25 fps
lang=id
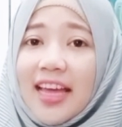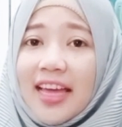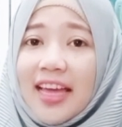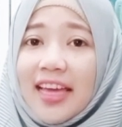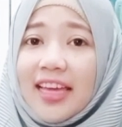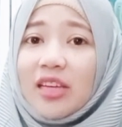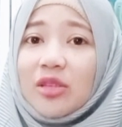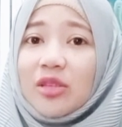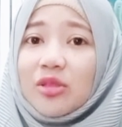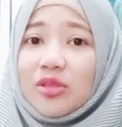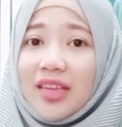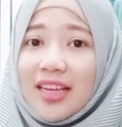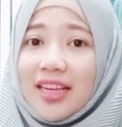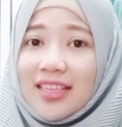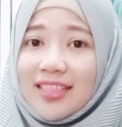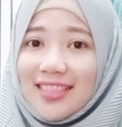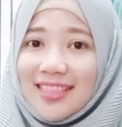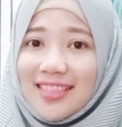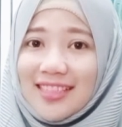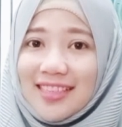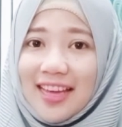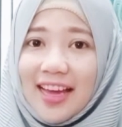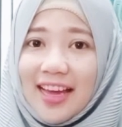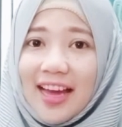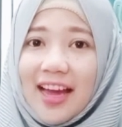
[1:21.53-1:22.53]

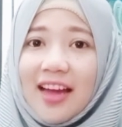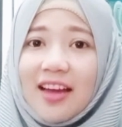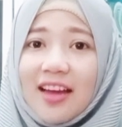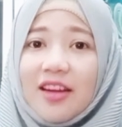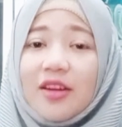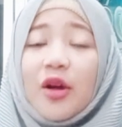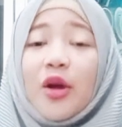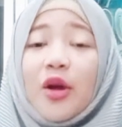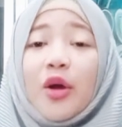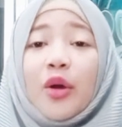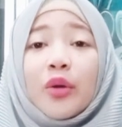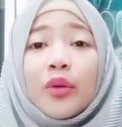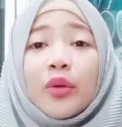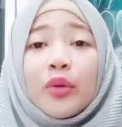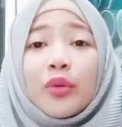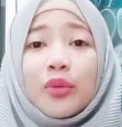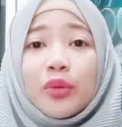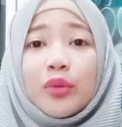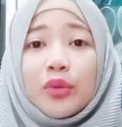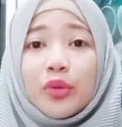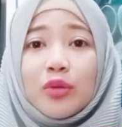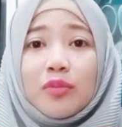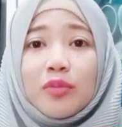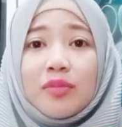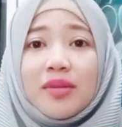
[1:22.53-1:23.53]
Ilustrasinya,
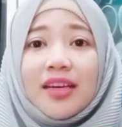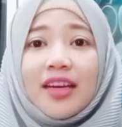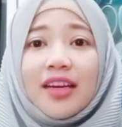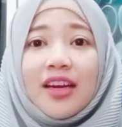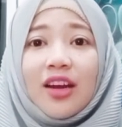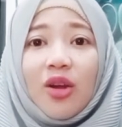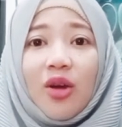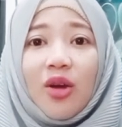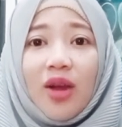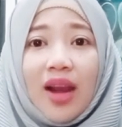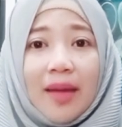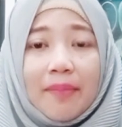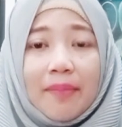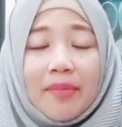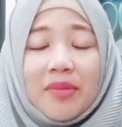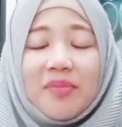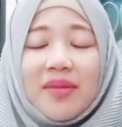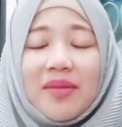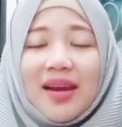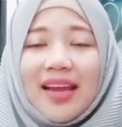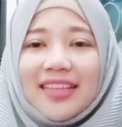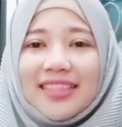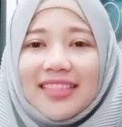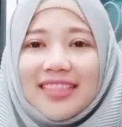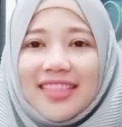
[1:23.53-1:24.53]
guru mengelola
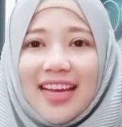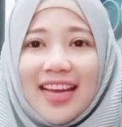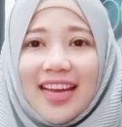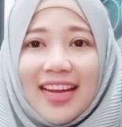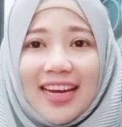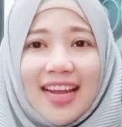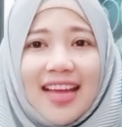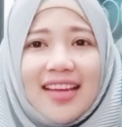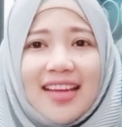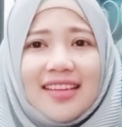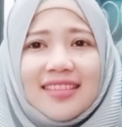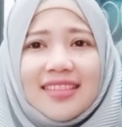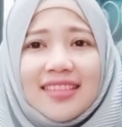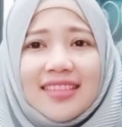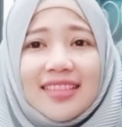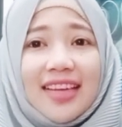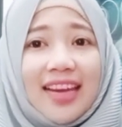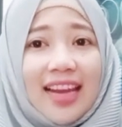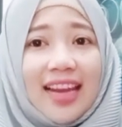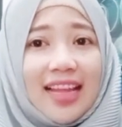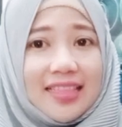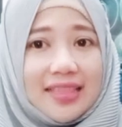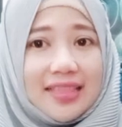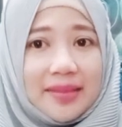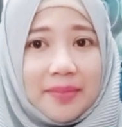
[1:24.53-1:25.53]
pembelajaran
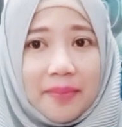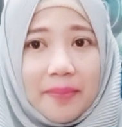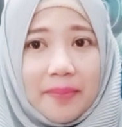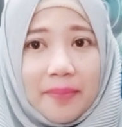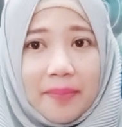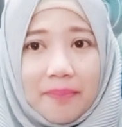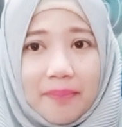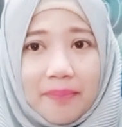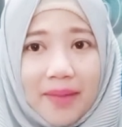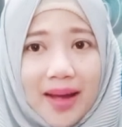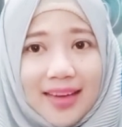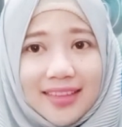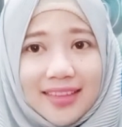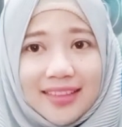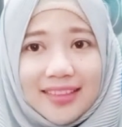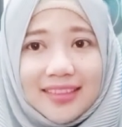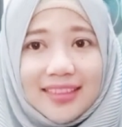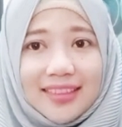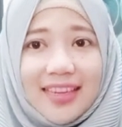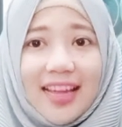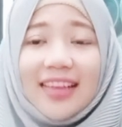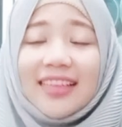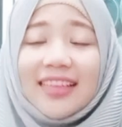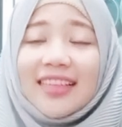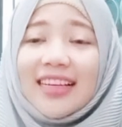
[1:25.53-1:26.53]
kelas 4
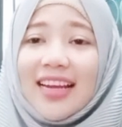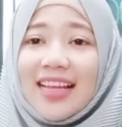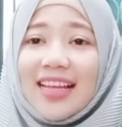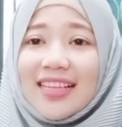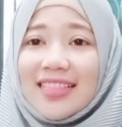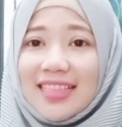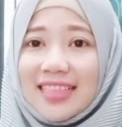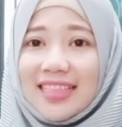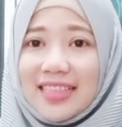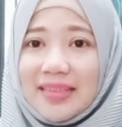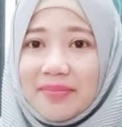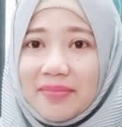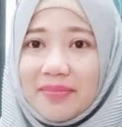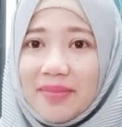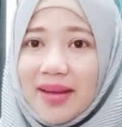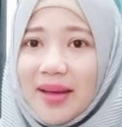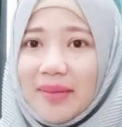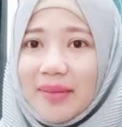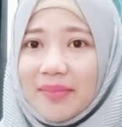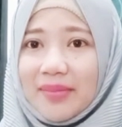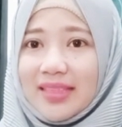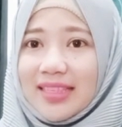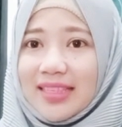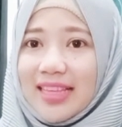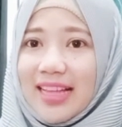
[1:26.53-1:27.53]
dan kelas 5
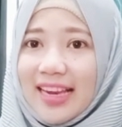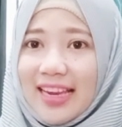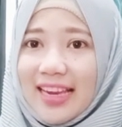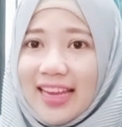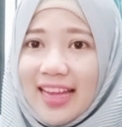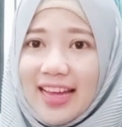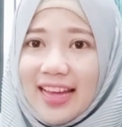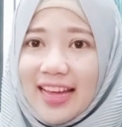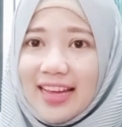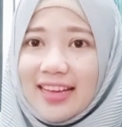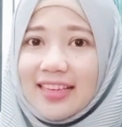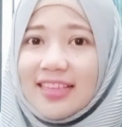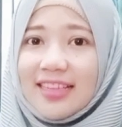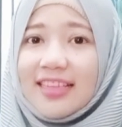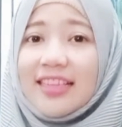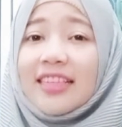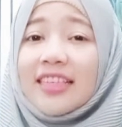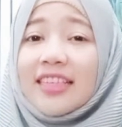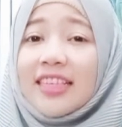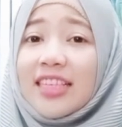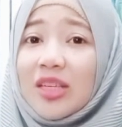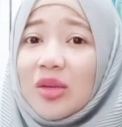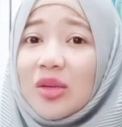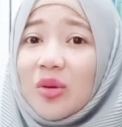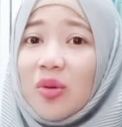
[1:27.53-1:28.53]
misalnya
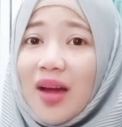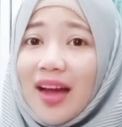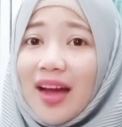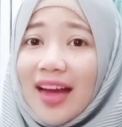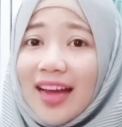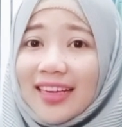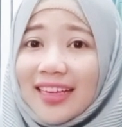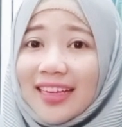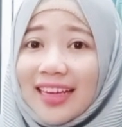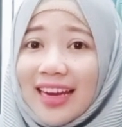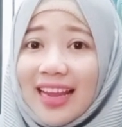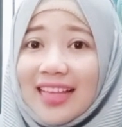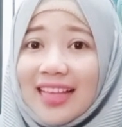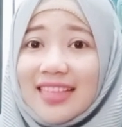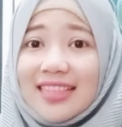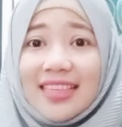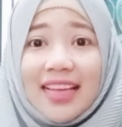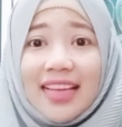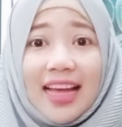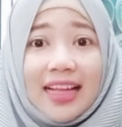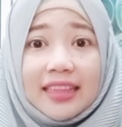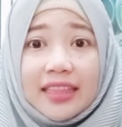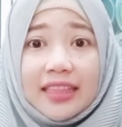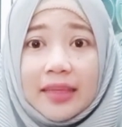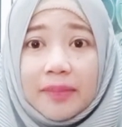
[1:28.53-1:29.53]
di ruangan kelas
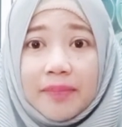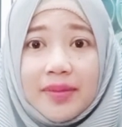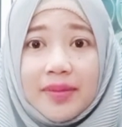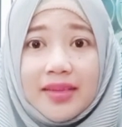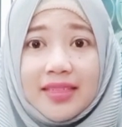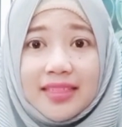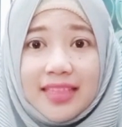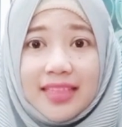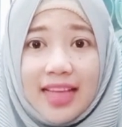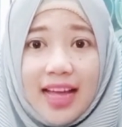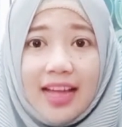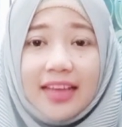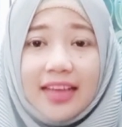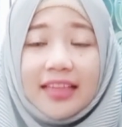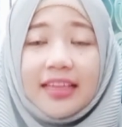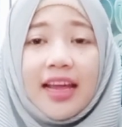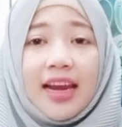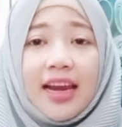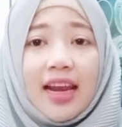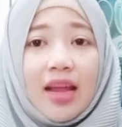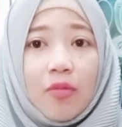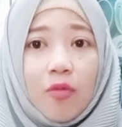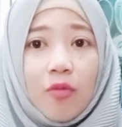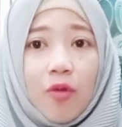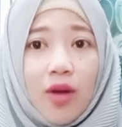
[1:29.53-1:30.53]
yang terpisah
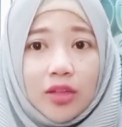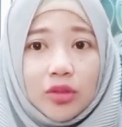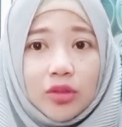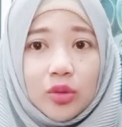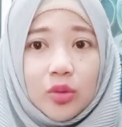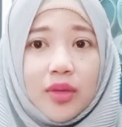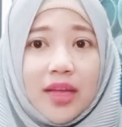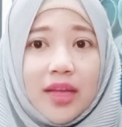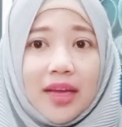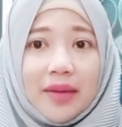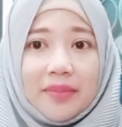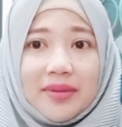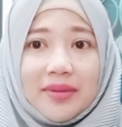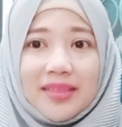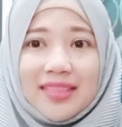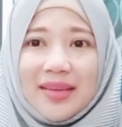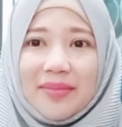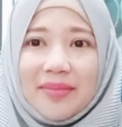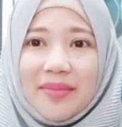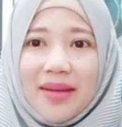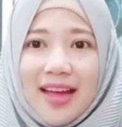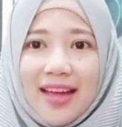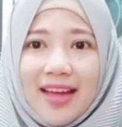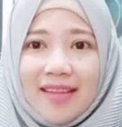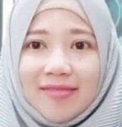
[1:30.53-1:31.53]
dalam waktu yang
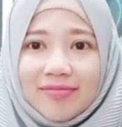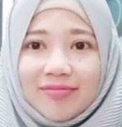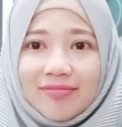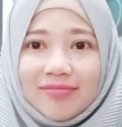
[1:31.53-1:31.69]
bersamaan.